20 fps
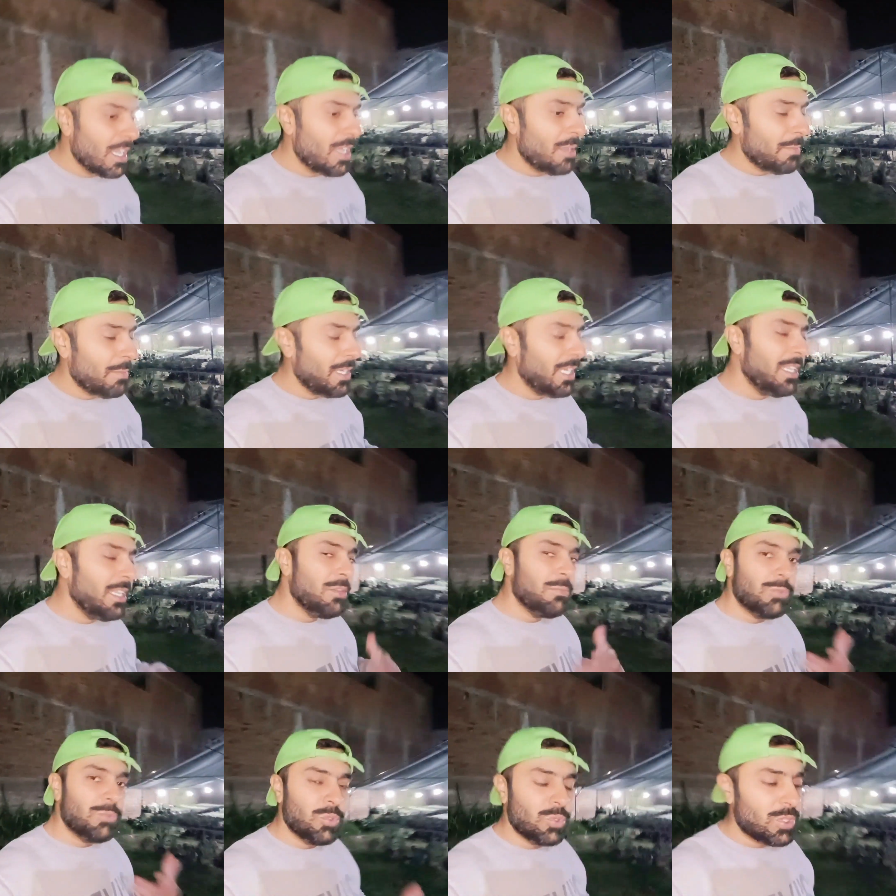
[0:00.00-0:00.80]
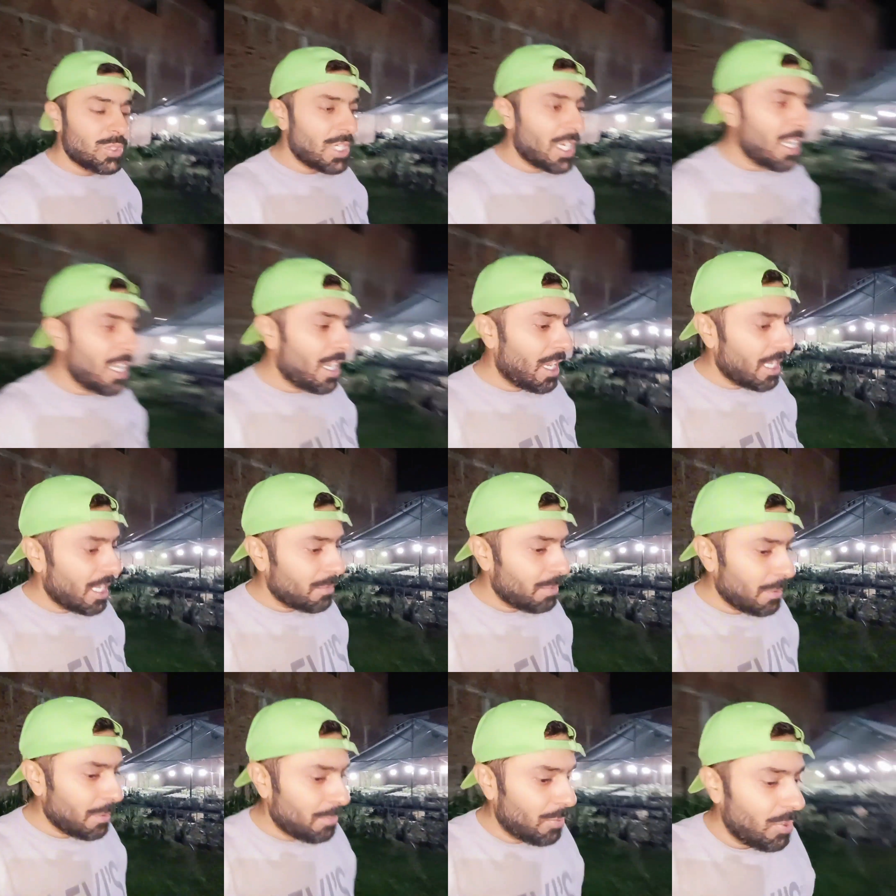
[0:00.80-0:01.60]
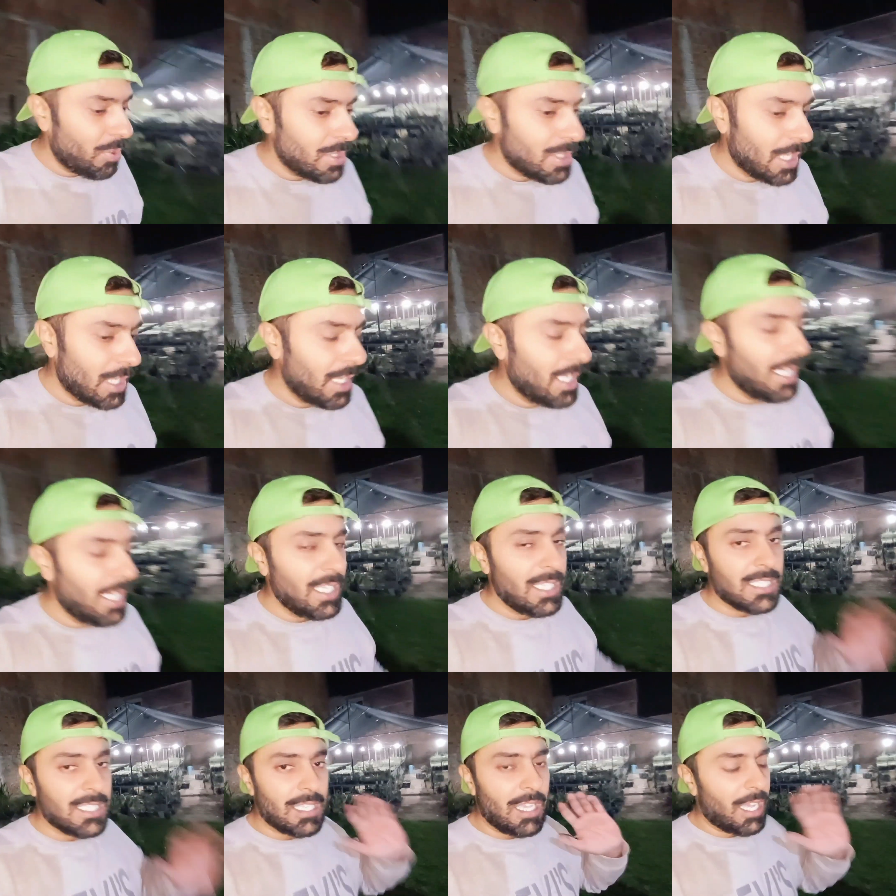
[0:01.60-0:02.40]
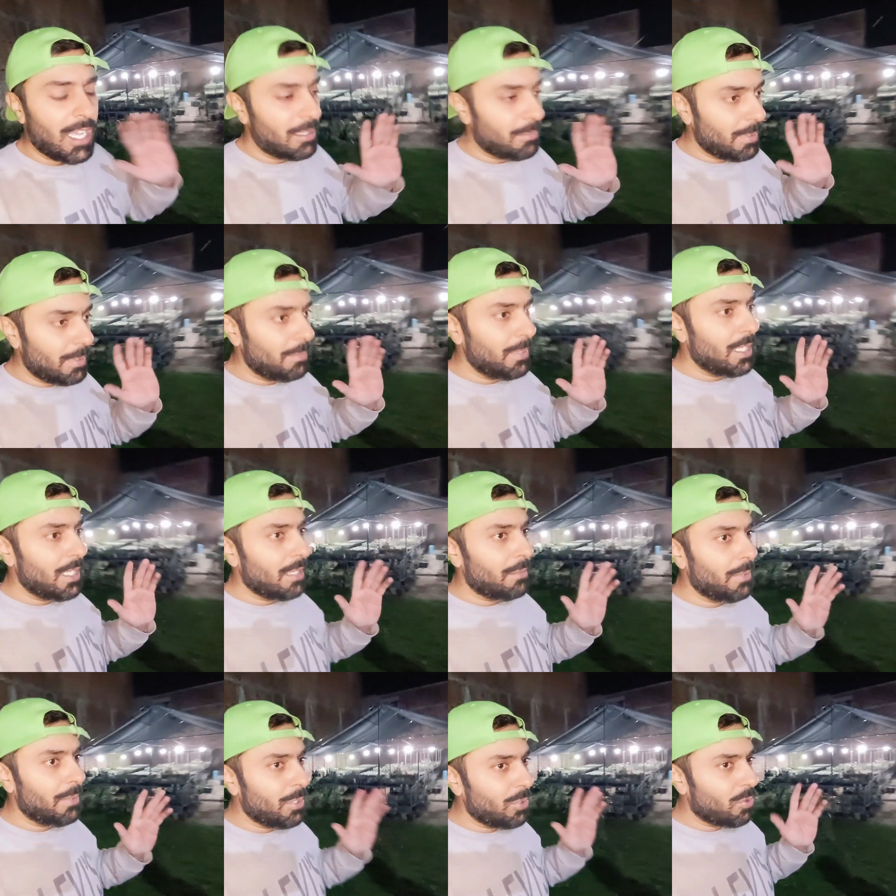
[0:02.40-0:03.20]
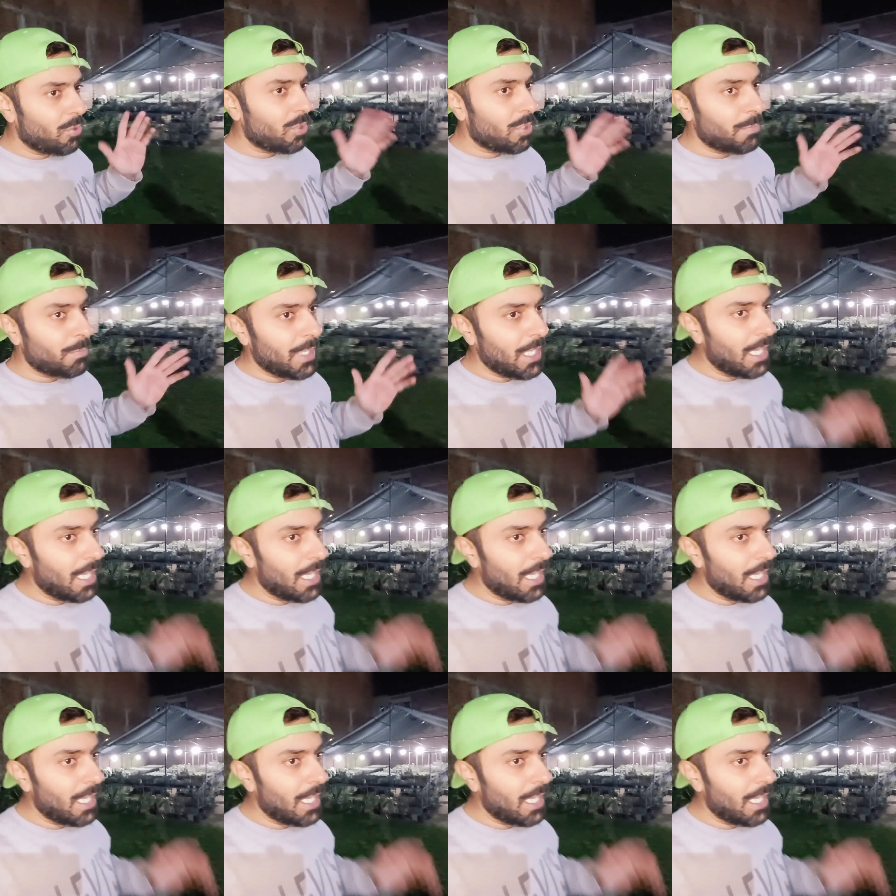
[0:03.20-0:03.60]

यहाँ पे नहीं दूसरे हाथ पे बहुत सारे इस हाथ पे भी अभी और